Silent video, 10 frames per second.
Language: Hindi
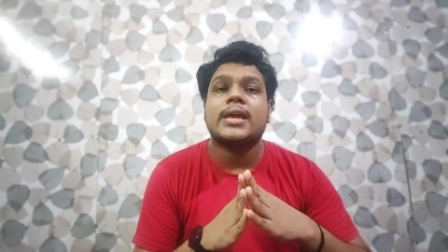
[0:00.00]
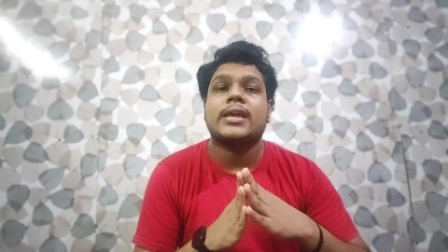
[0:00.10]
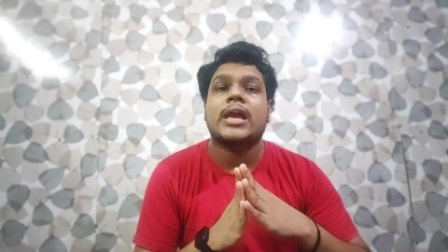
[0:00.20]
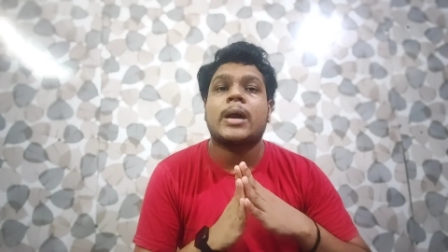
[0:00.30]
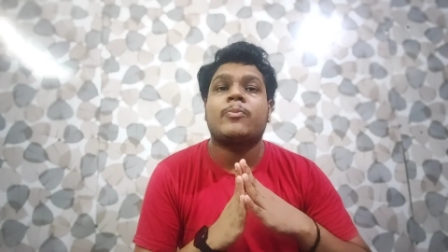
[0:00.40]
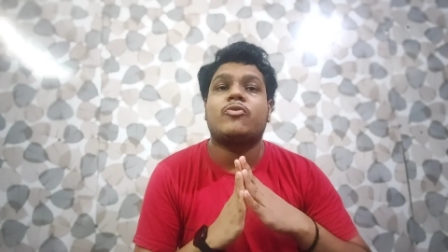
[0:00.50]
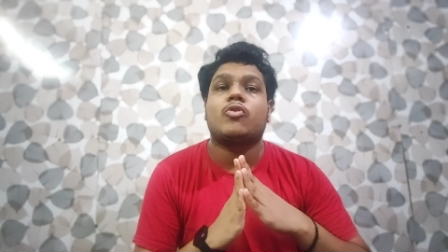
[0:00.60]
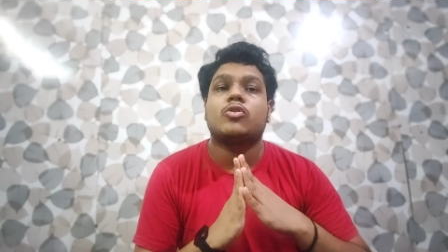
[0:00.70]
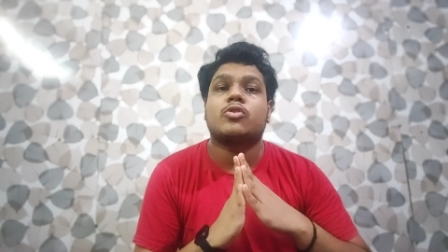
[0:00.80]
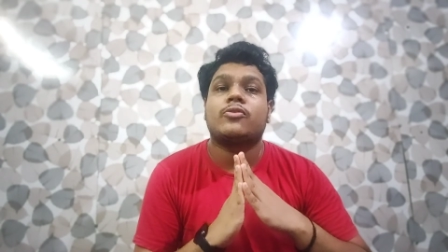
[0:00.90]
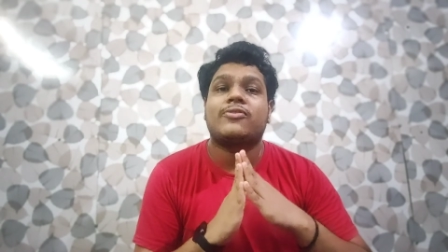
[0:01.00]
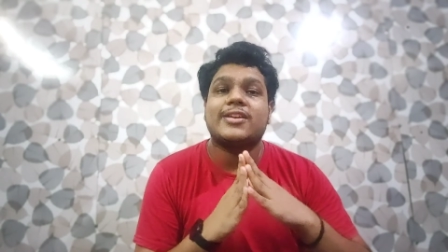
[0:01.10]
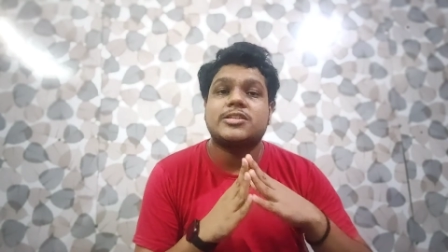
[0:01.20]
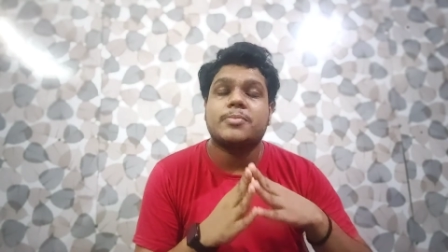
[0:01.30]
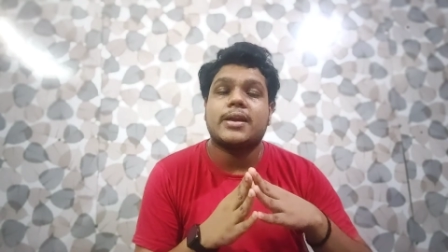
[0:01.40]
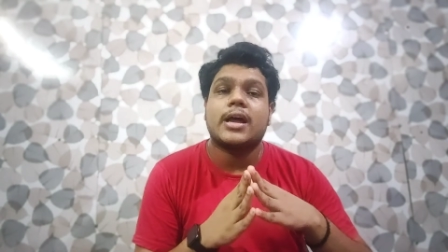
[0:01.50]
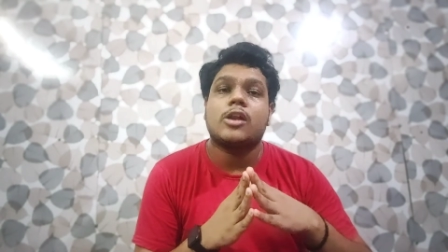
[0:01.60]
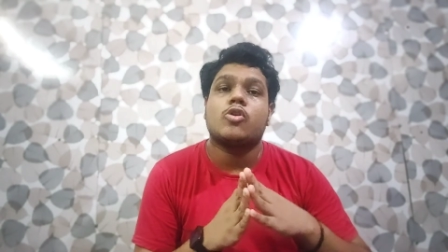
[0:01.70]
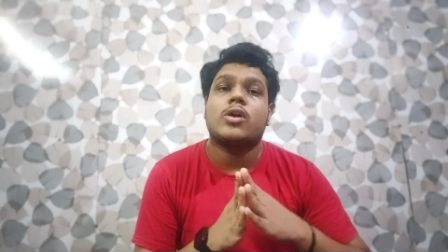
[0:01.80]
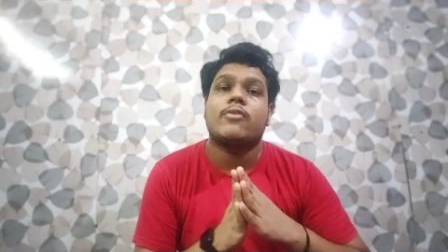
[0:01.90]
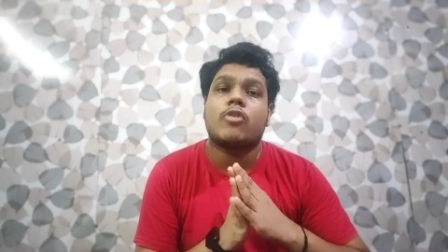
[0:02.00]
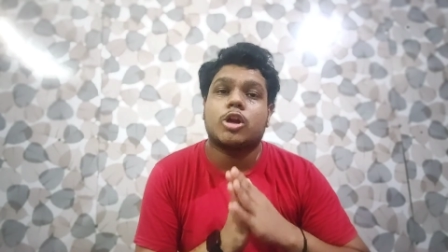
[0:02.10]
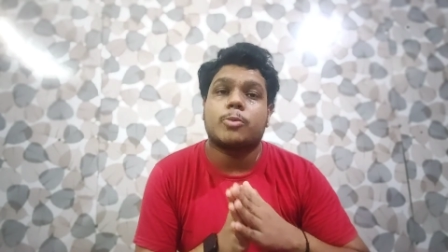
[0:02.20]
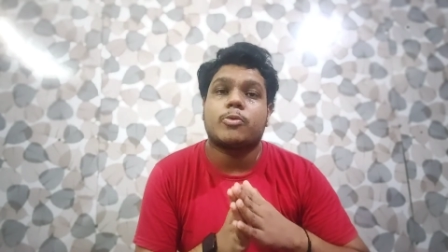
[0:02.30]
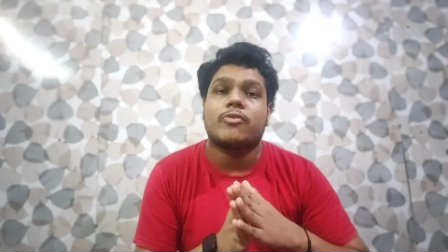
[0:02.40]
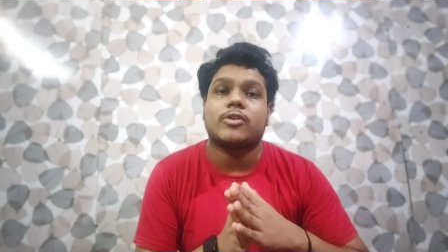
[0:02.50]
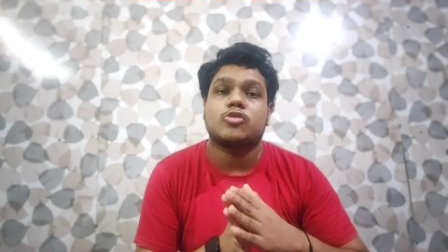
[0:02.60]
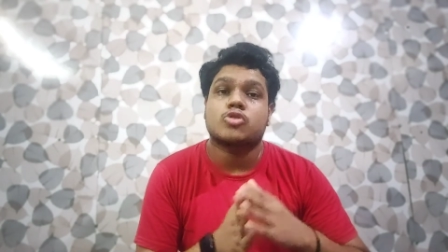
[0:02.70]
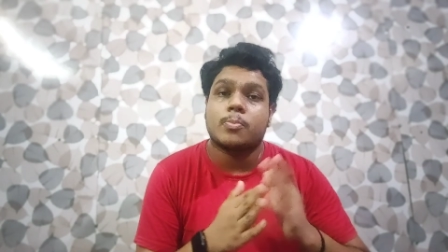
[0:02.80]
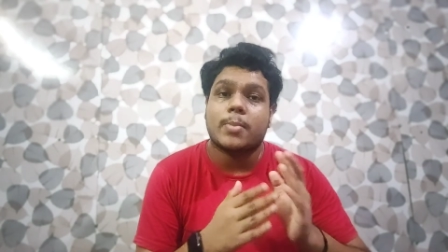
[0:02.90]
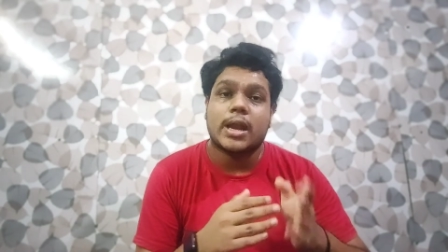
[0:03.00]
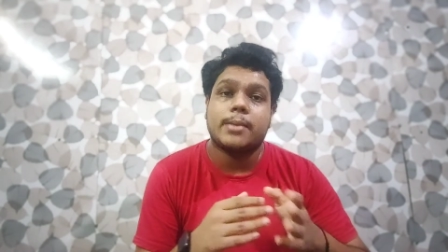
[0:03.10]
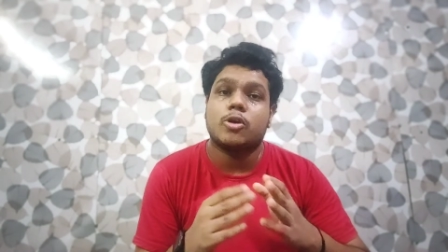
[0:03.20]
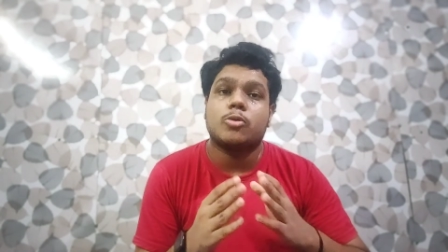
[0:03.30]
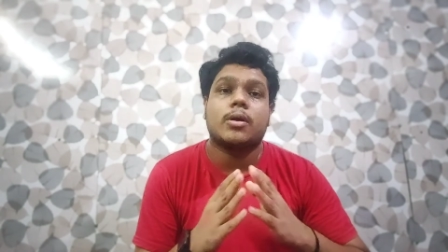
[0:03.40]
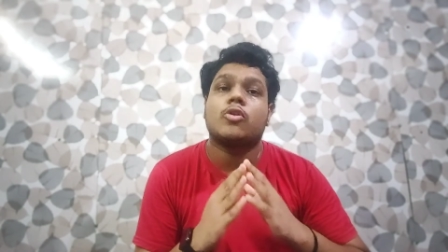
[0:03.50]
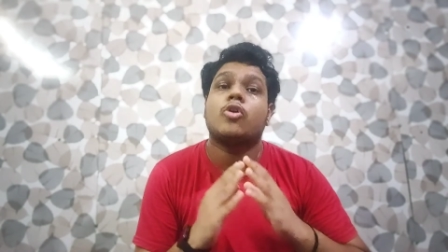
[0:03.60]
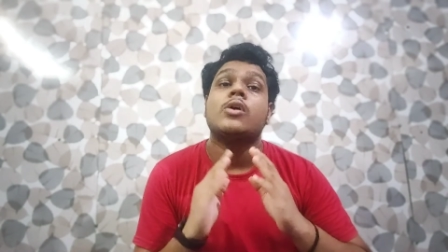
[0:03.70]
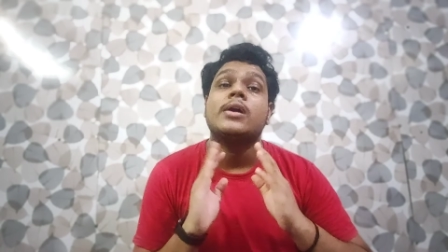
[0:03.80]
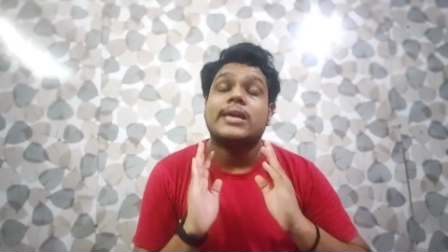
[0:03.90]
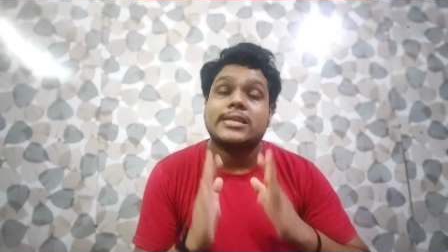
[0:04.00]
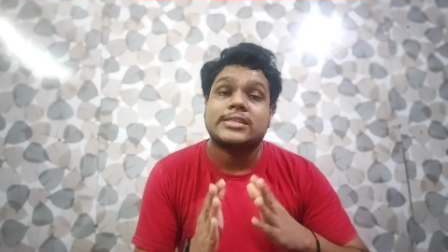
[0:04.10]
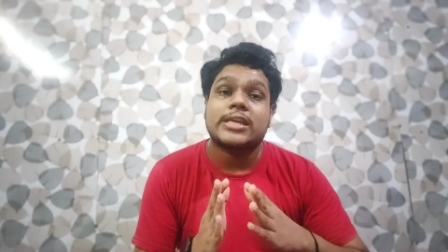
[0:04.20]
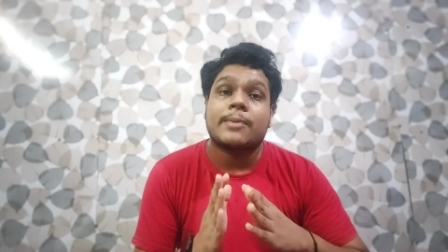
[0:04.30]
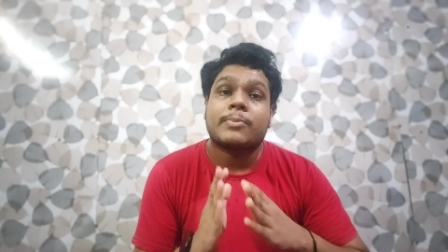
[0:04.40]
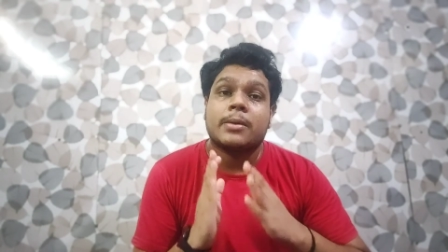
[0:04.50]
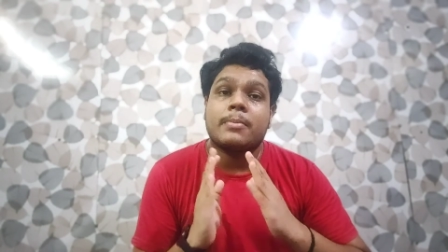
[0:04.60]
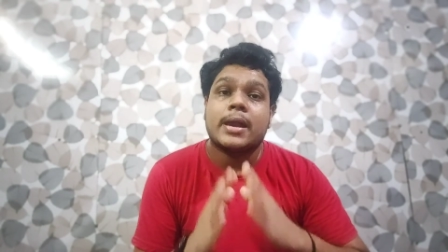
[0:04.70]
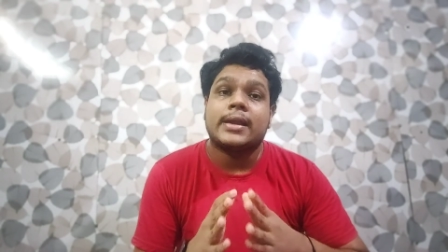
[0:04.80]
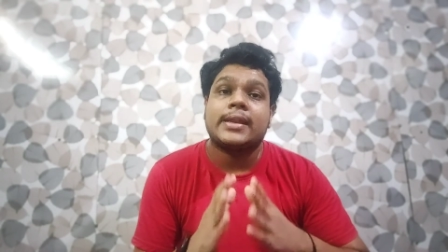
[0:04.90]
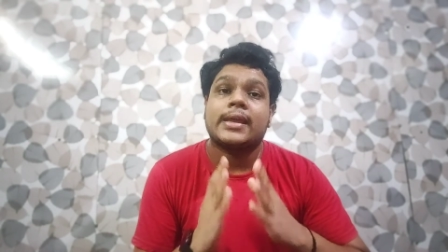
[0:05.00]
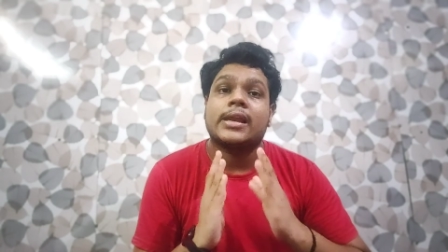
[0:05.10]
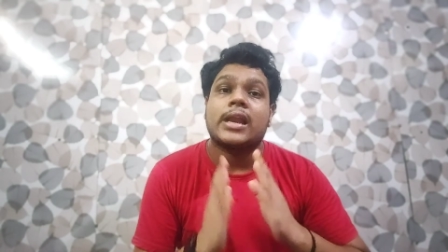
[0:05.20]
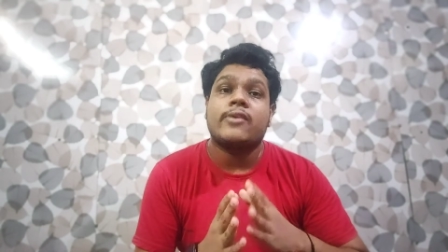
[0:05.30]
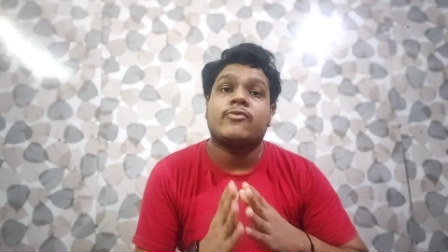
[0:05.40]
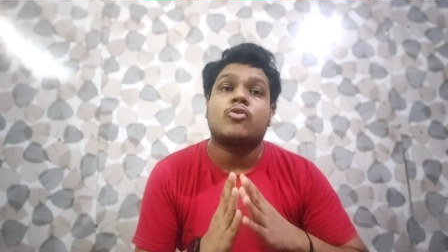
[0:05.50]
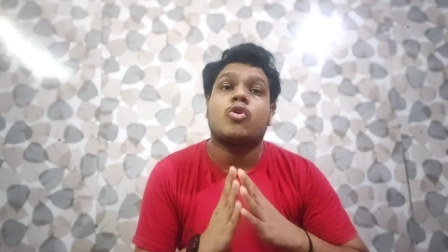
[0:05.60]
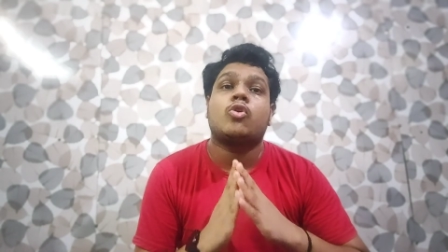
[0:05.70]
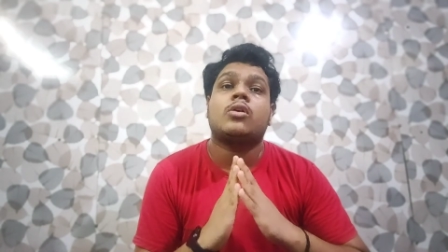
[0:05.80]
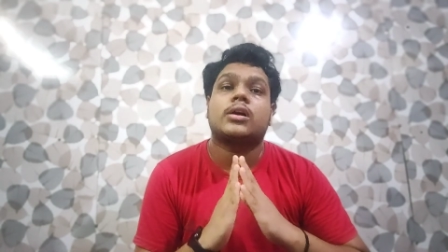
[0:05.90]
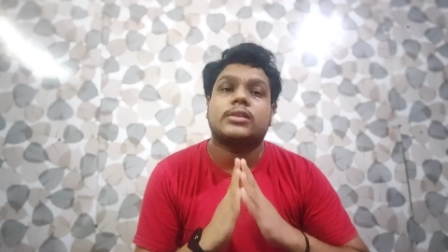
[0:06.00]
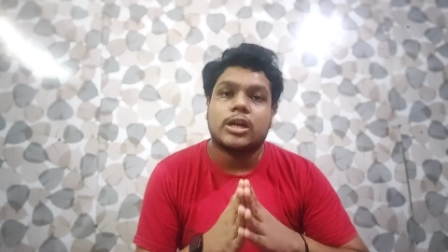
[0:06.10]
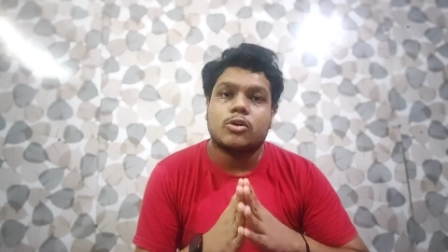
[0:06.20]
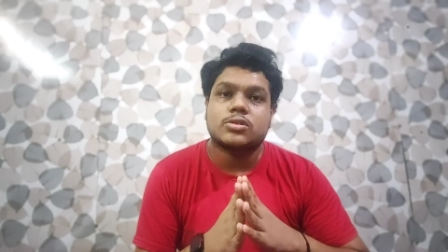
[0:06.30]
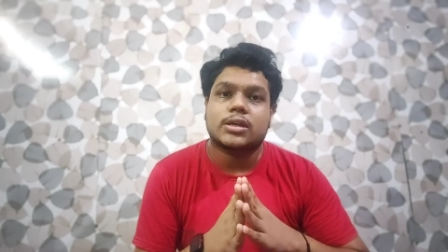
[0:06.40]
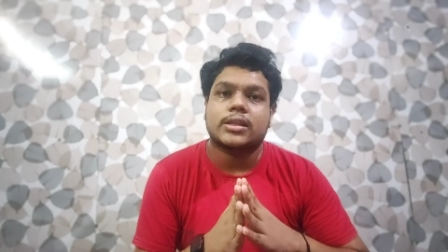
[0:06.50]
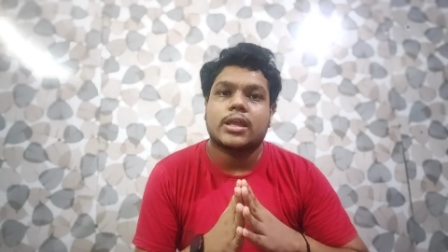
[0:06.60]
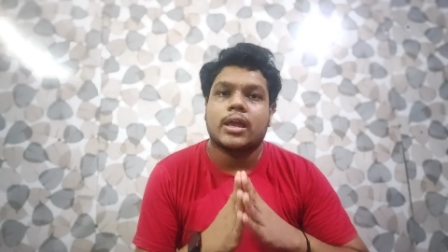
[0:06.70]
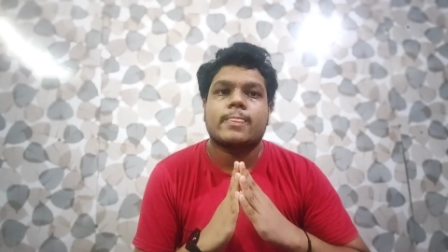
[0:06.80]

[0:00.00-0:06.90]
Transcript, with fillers: आप फ़ोन को फ्रिज में डाल लो या वाटर प्रूफ है तो उसको पानी में डुबा दो इससे आपकी बैटरी के लाइफ को खतरा हो सकता है